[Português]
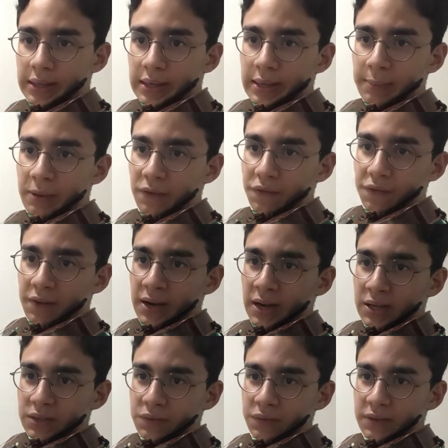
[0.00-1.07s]
é bem
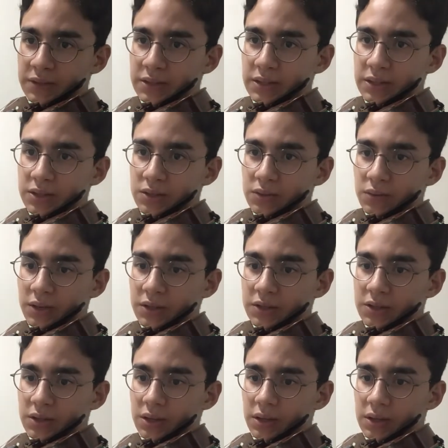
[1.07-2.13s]
fácil fazer isso, olha
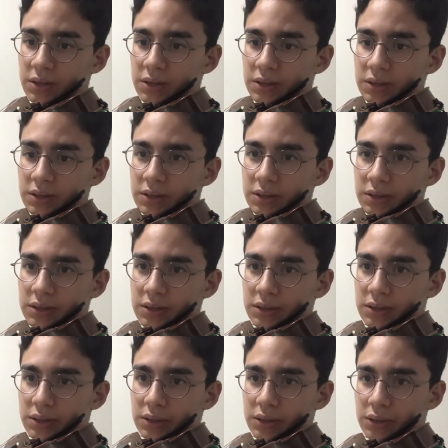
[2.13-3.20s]
só.
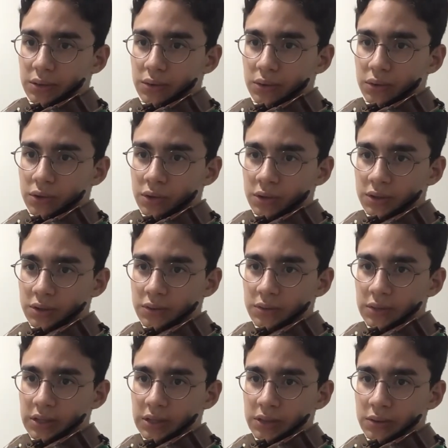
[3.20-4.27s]
Eu encosto o
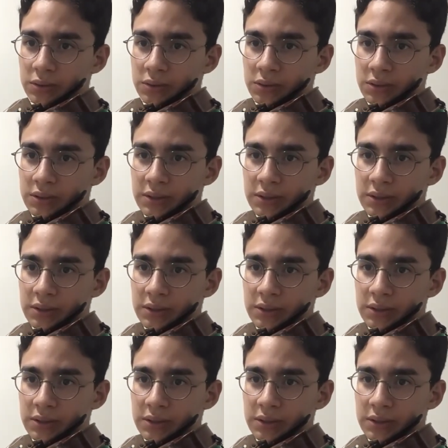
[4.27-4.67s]
dedo